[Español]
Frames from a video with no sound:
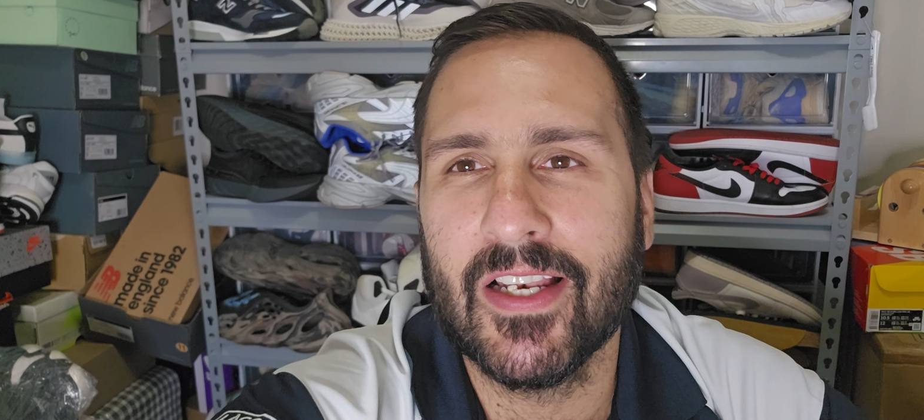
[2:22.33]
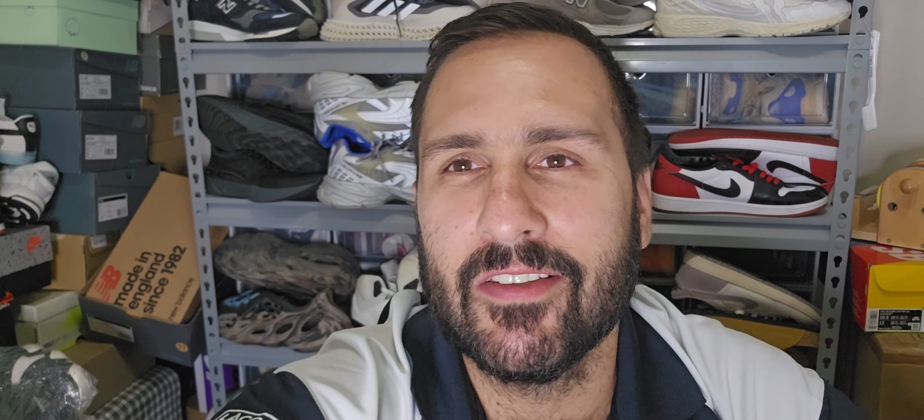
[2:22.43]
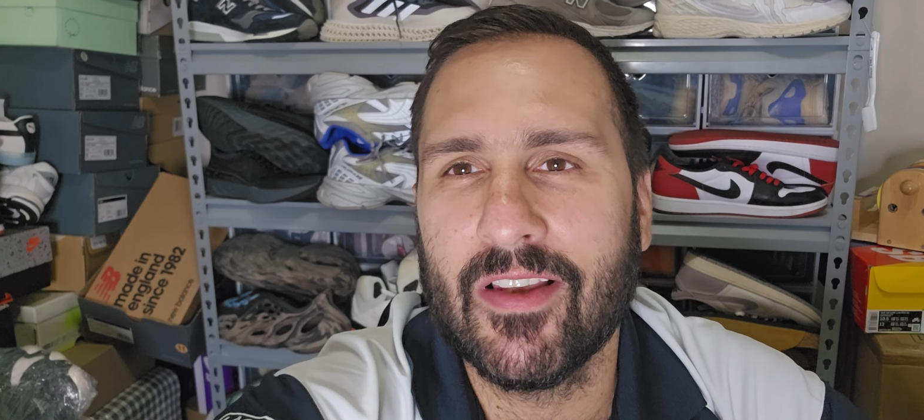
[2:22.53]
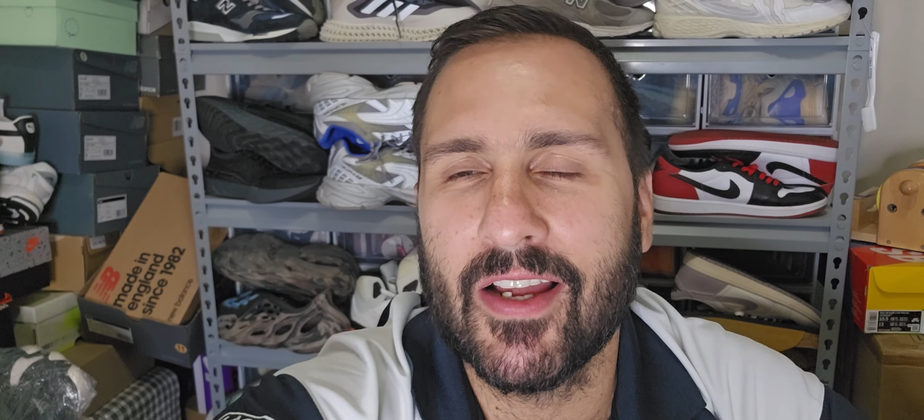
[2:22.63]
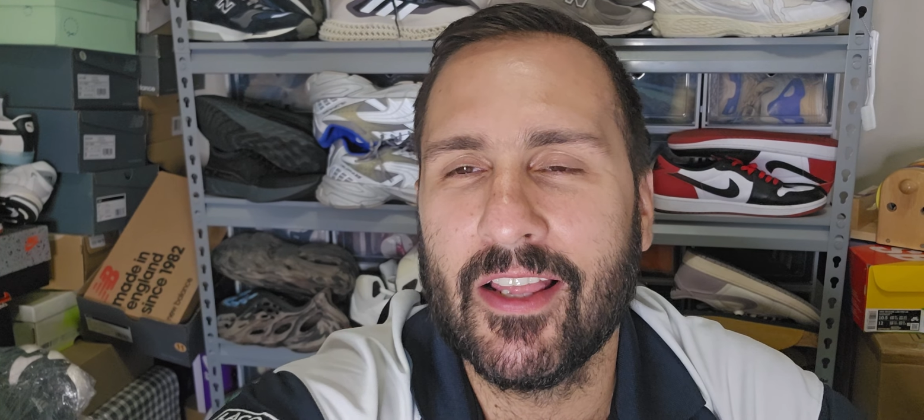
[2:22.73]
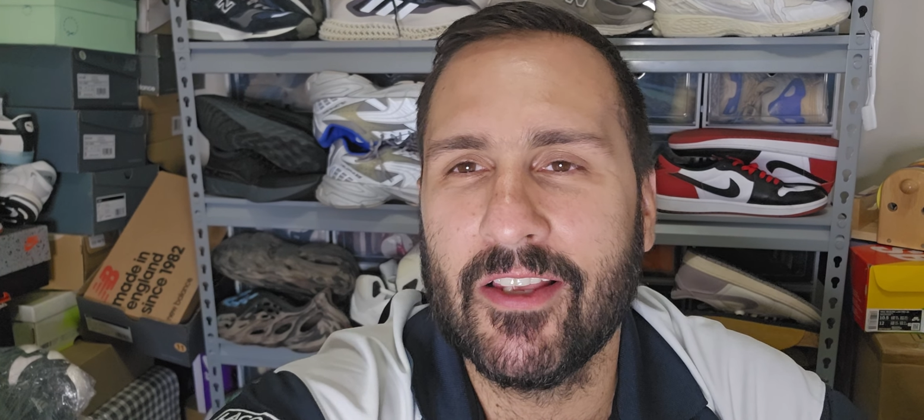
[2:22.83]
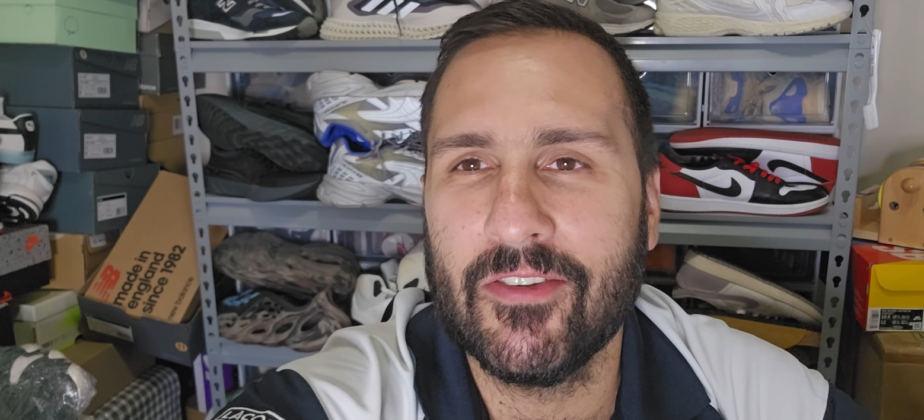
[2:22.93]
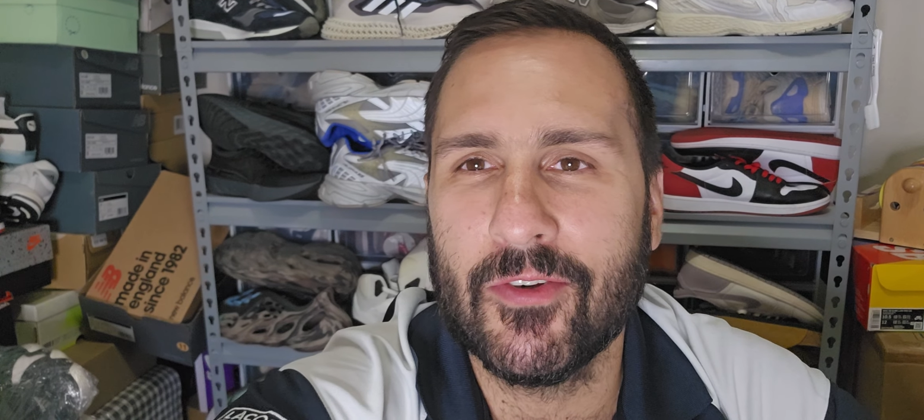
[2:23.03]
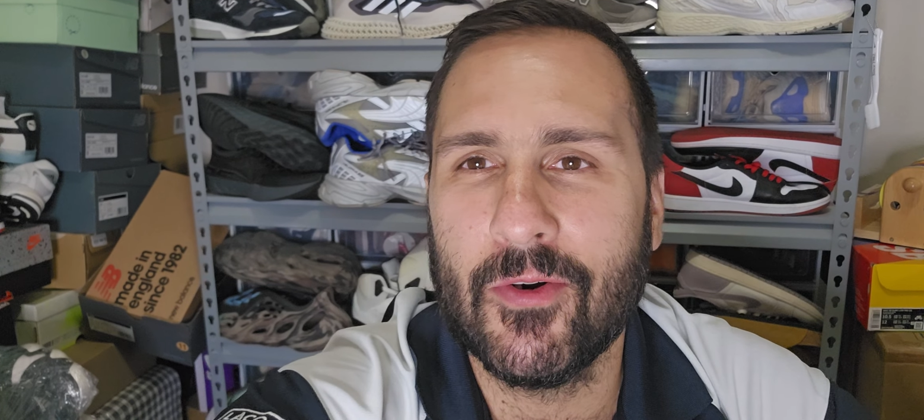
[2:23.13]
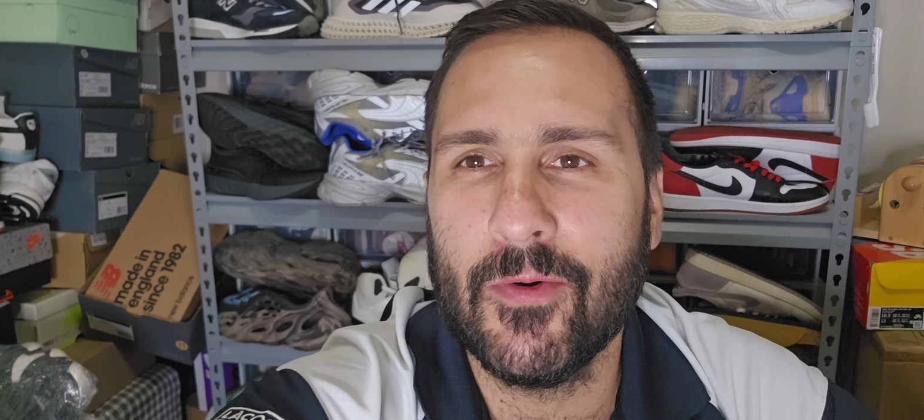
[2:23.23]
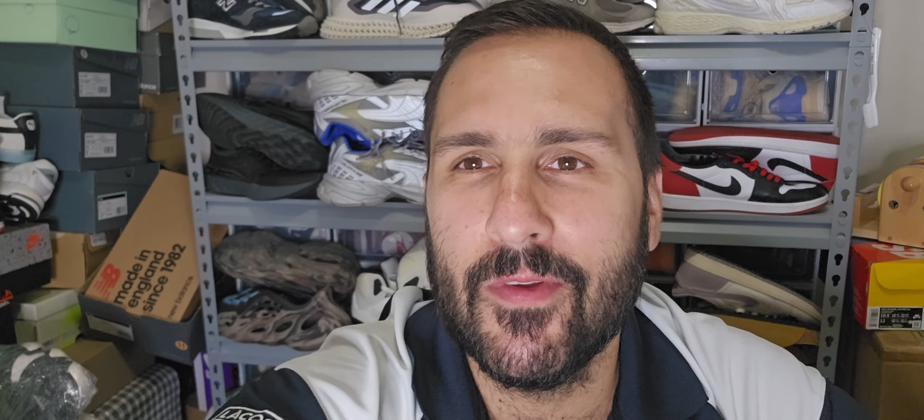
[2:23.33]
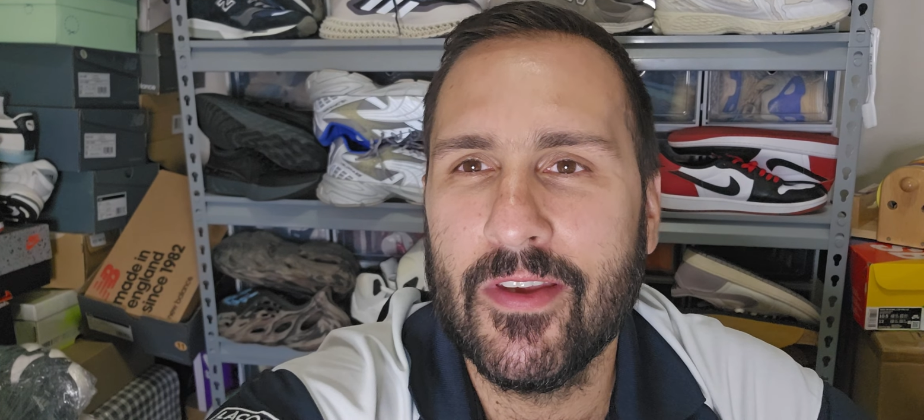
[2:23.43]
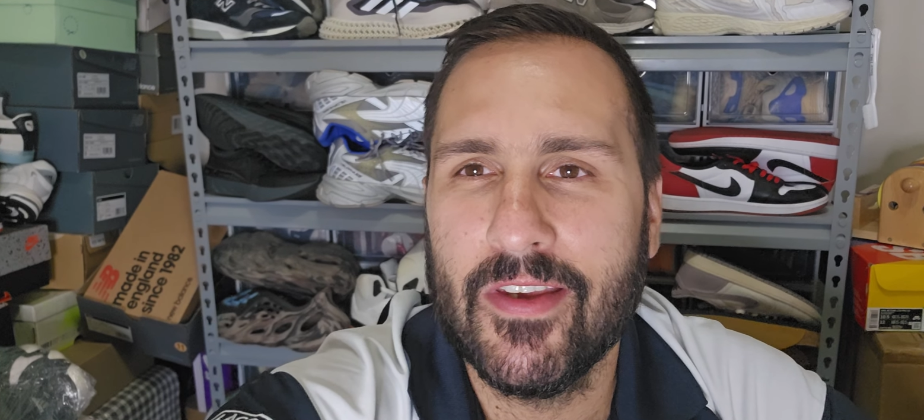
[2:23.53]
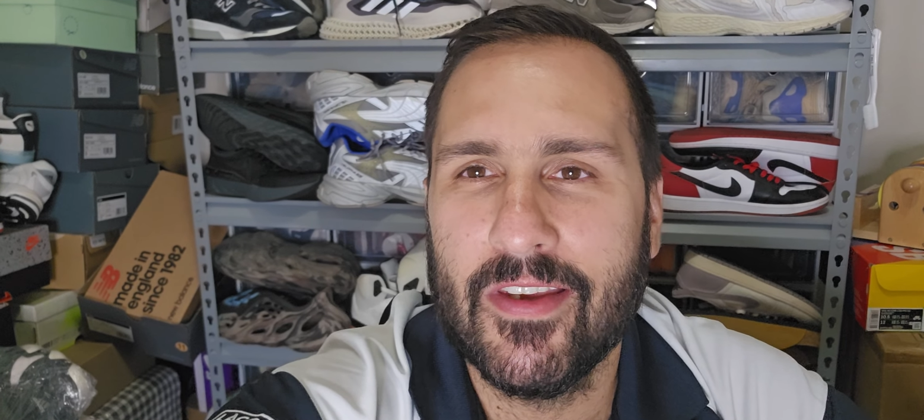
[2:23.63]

y les agradezco.